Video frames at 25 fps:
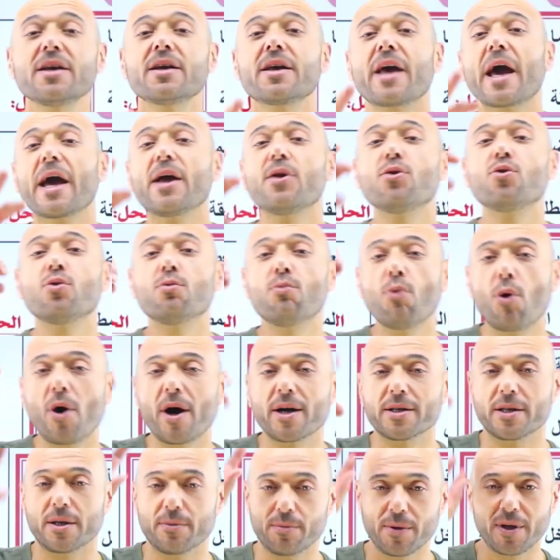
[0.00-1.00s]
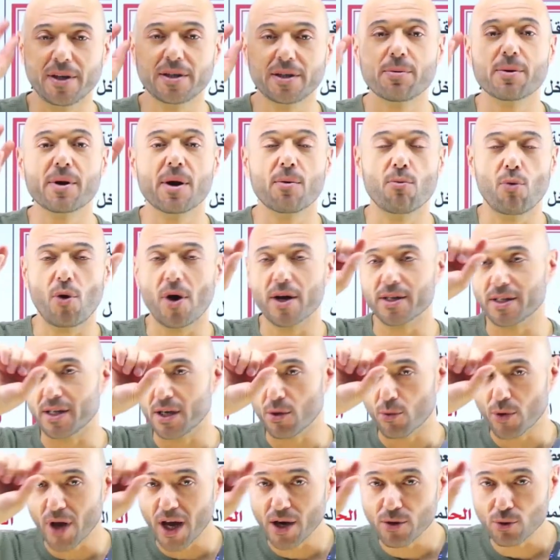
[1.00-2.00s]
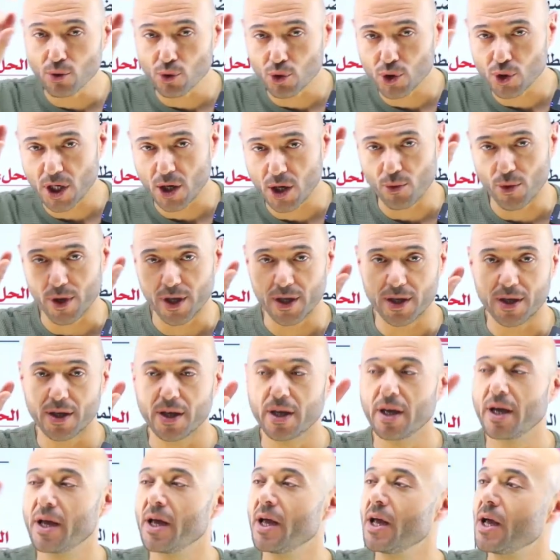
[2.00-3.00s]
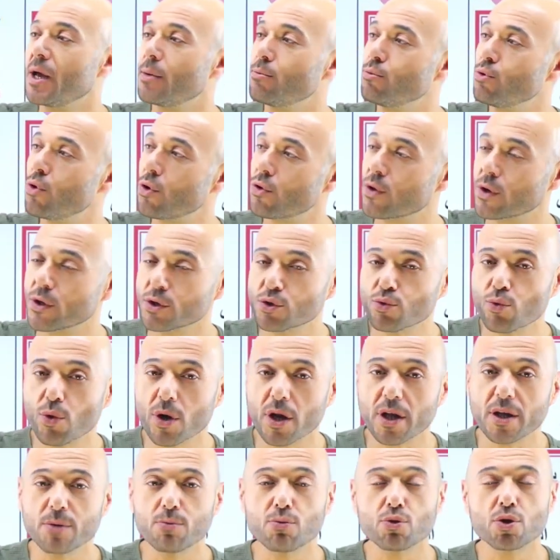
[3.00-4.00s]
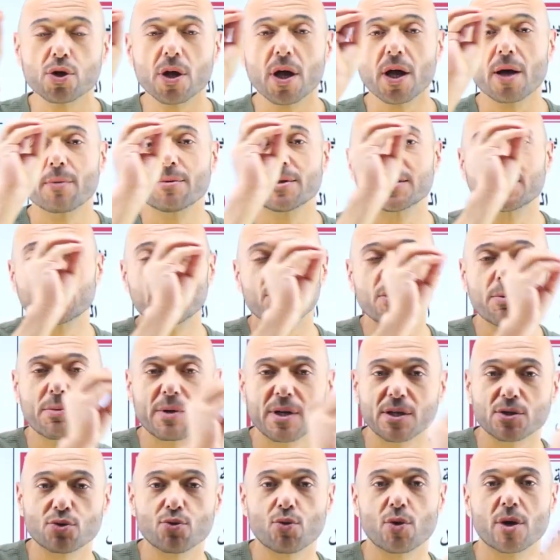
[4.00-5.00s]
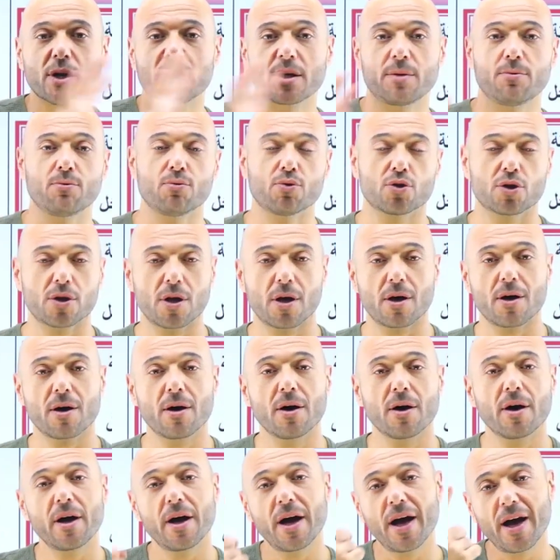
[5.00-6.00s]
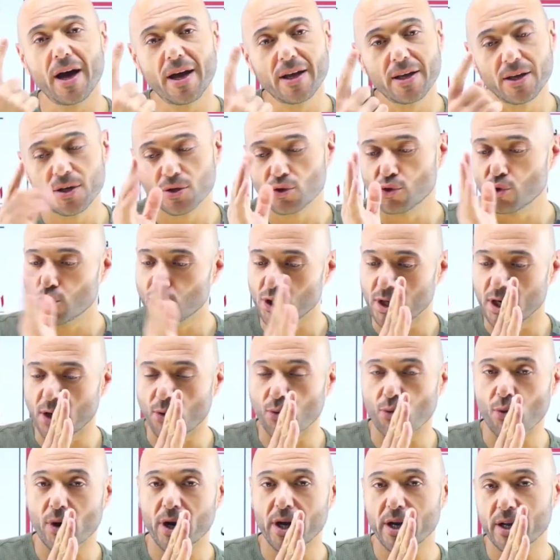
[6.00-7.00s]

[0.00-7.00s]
كأنه معادلة نعتبرها معادلة لو كان يساوي بناخذ اللي جوا القيمه المطلقه بنساويه باللي جوا القيمه المطلقه هاي الجزء الاول